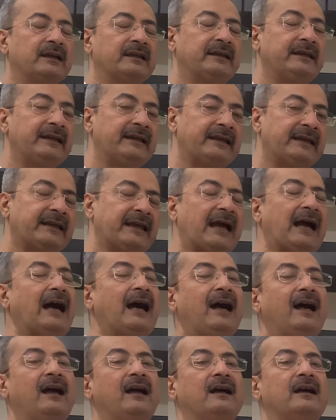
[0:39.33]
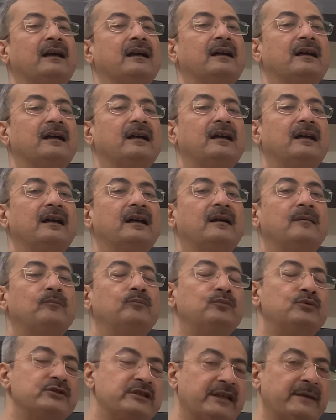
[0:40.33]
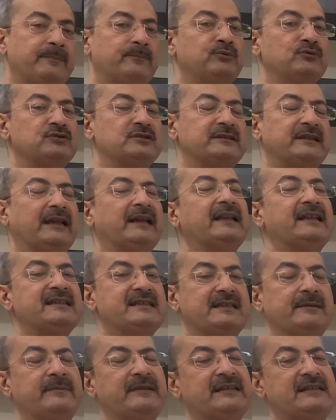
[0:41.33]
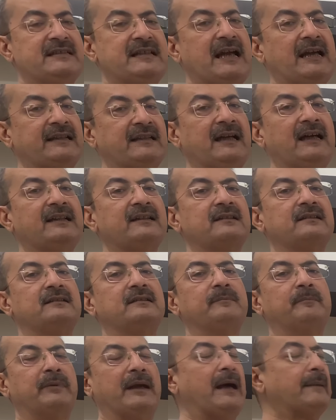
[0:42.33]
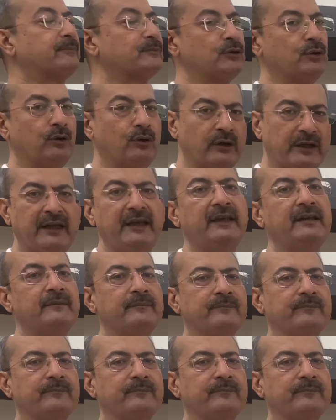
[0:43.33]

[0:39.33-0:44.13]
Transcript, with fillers: कि क्या मुझे पुस्तैनी जमीन जायदाद प्राप्त होगी